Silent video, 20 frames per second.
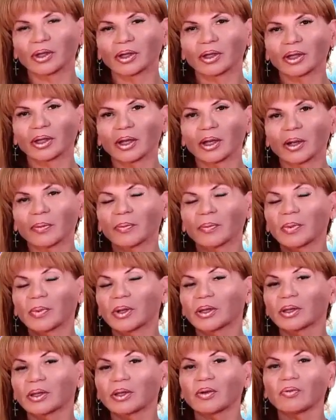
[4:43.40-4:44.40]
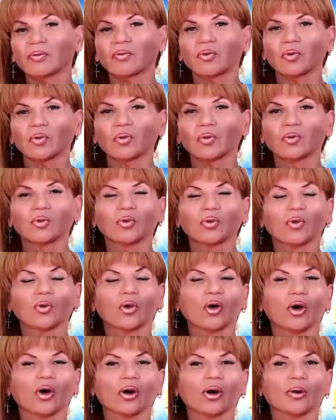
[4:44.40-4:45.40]
que te gustan, disfruta de tu
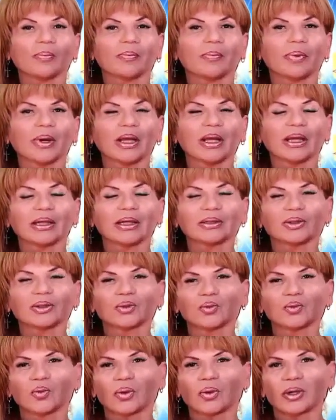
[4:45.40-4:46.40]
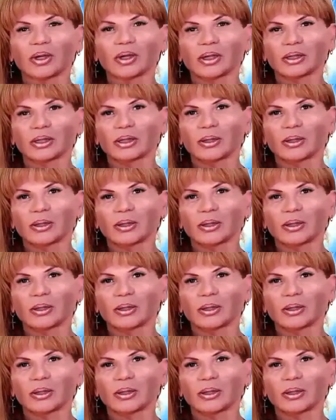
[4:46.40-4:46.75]
libertad. Cáncer.